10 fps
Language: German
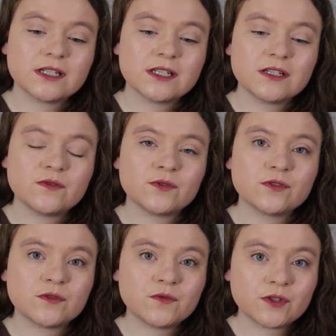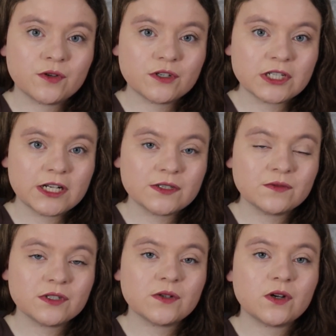die Funktion von Keuschhaltung,
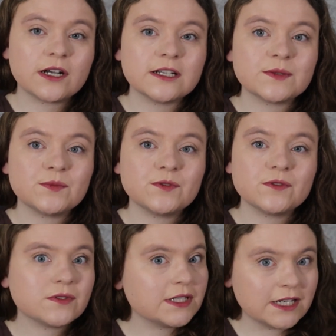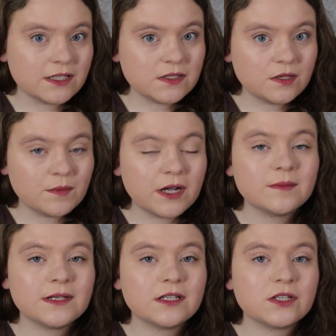den Orgasmus, den ganz normalen
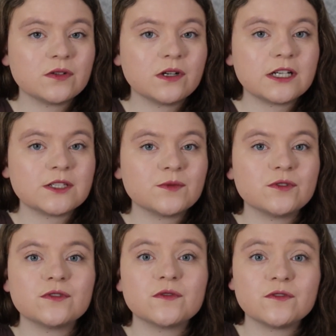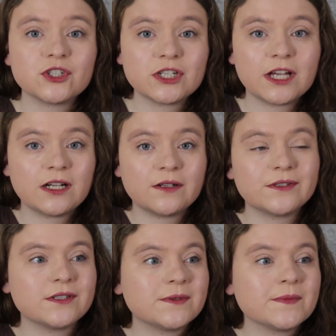männlichen Orgasmus zu verstärken.
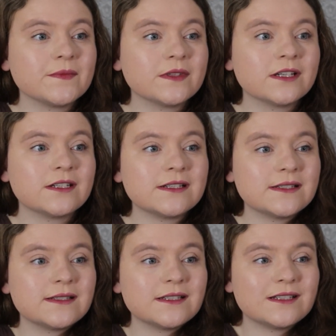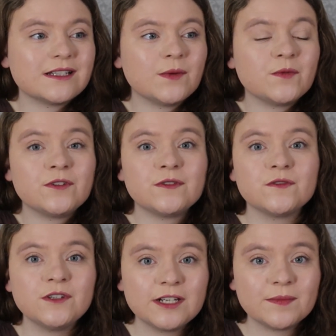Und das empfinden
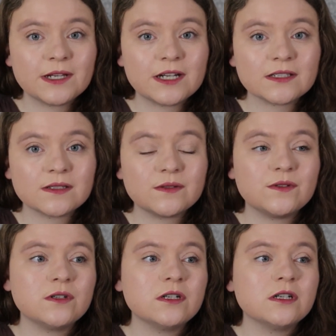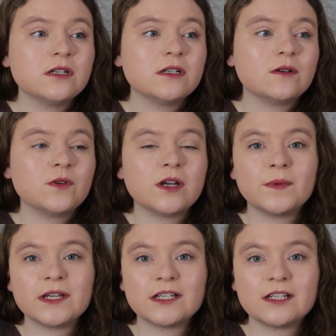viele Männer so,
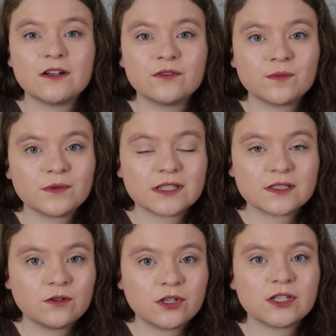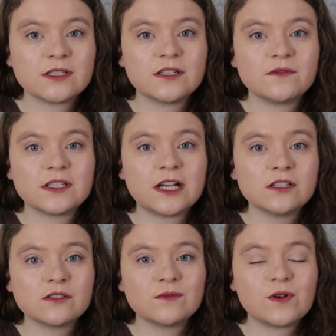unabhängig davon, ob man jetzt einen Keuschheitskäfig
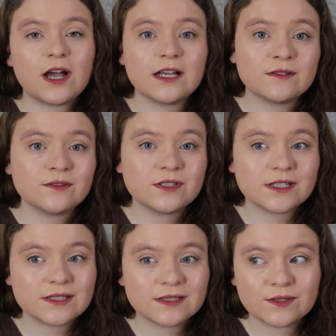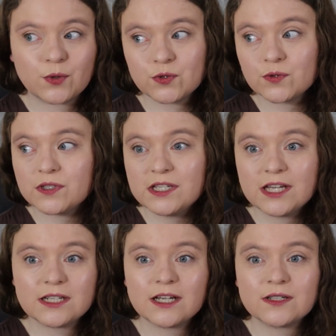angezogen hat und das
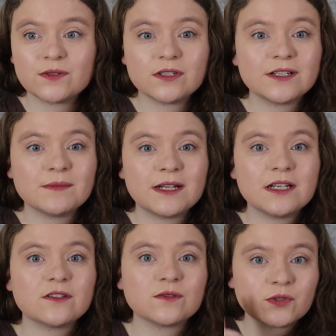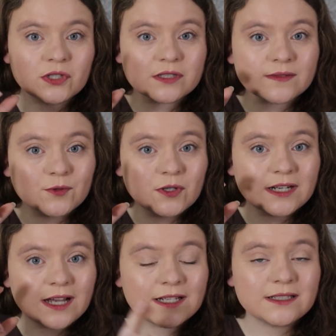kontrolliert hat oder den Mann dazu
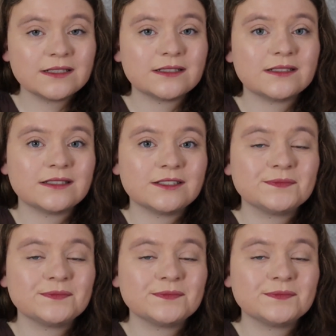gezwungen hat. Ne?